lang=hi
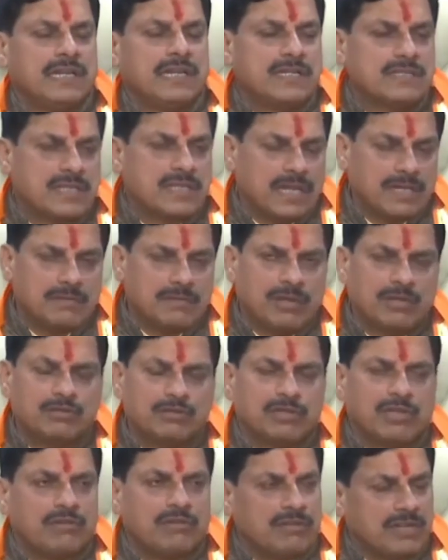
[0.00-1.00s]
इन सारी
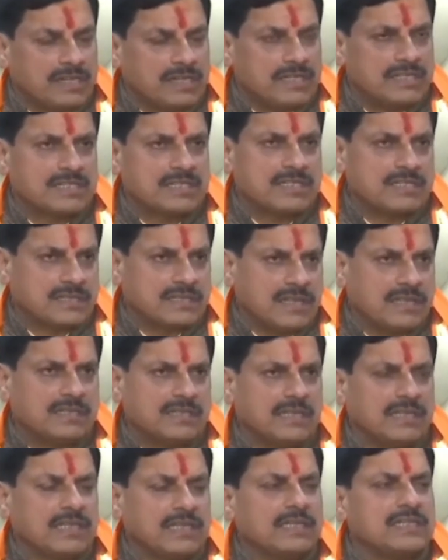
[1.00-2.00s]
बातों के अवेयरनेस के
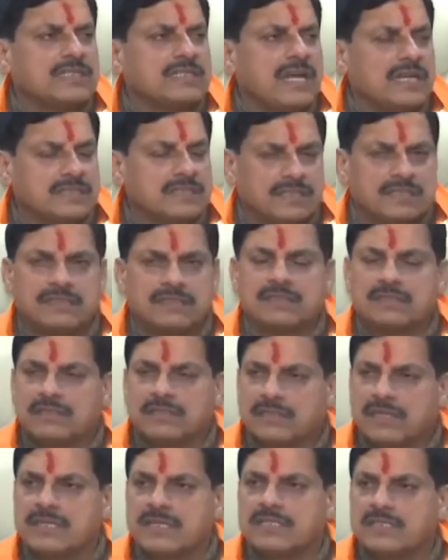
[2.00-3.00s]
साथ लेकिन शासन
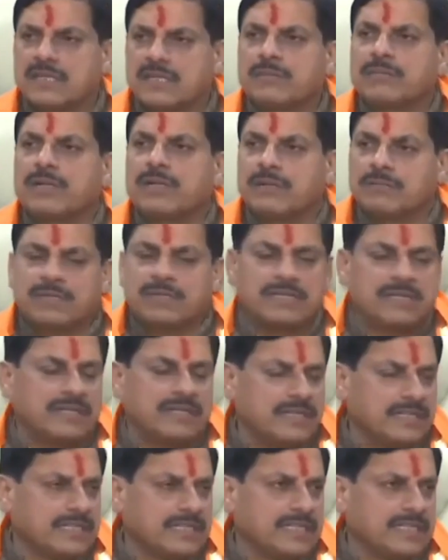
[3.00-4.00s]
के स्तर पर हमने निर्णय